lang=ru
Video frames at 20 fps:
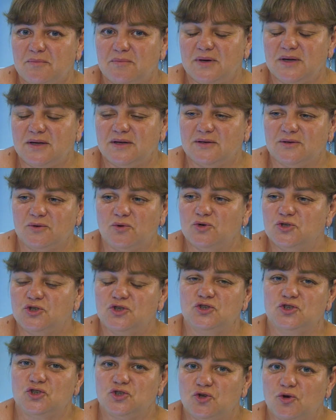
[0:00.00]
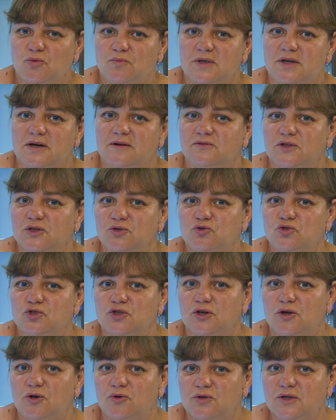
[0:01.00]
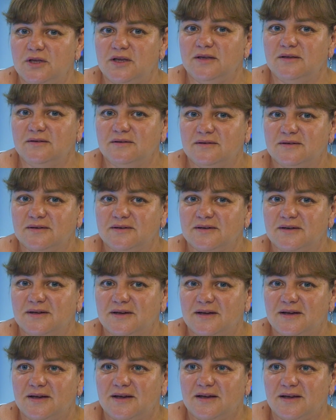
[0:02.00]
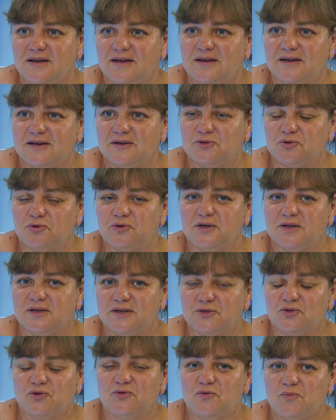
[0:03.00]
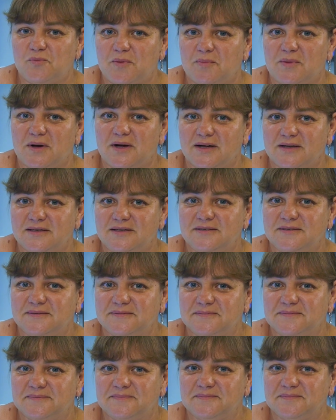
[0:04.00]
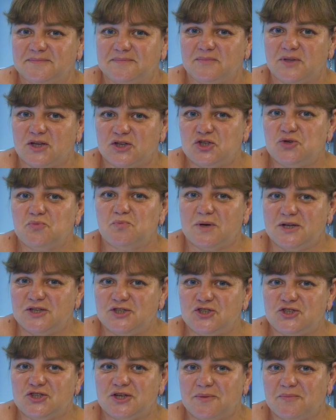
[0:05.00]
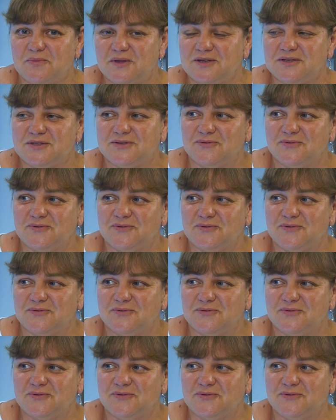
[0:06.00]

Мы очень ждем неравнодушных людей, которые готовы помогать нашим мальчишкам на